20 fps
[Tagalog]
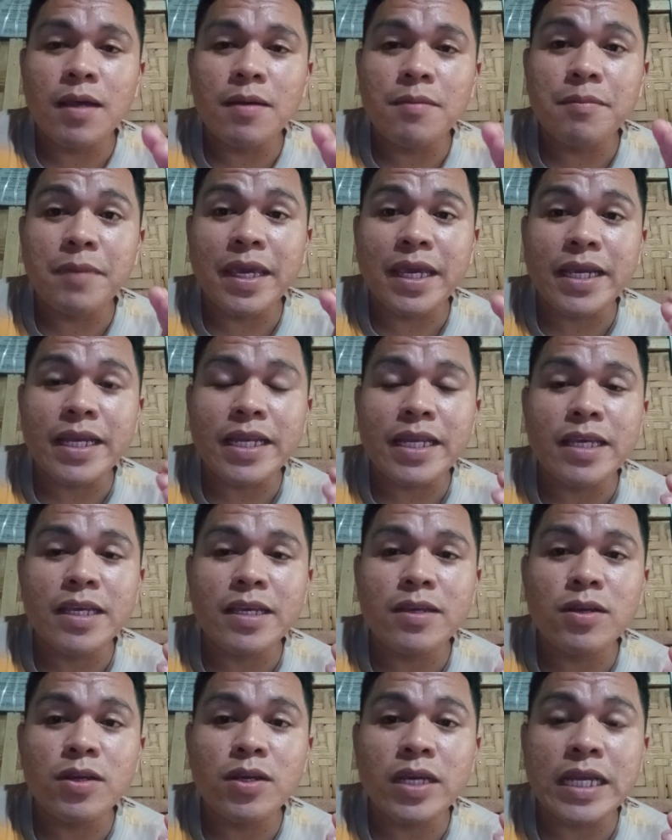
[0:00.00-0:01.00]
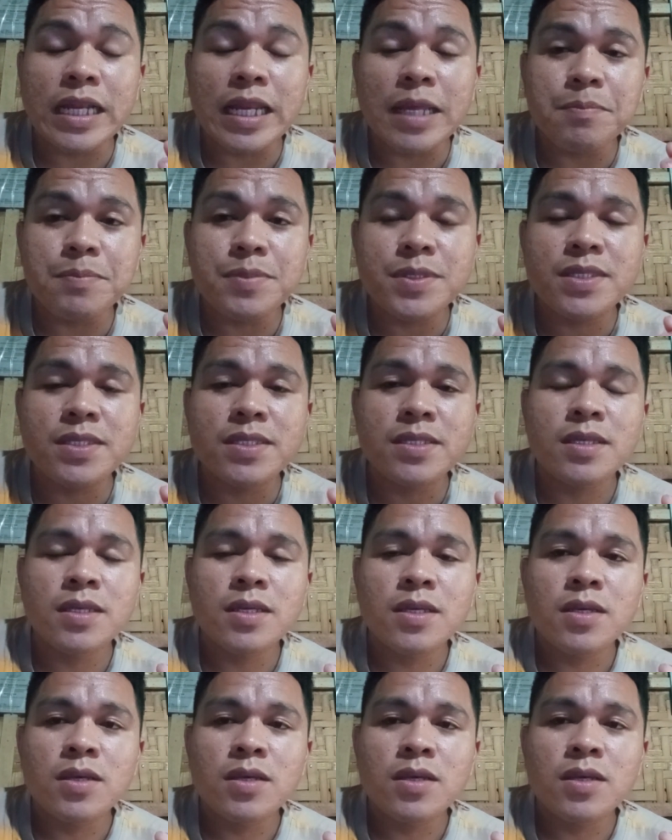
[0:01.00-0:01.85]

may maikling clips.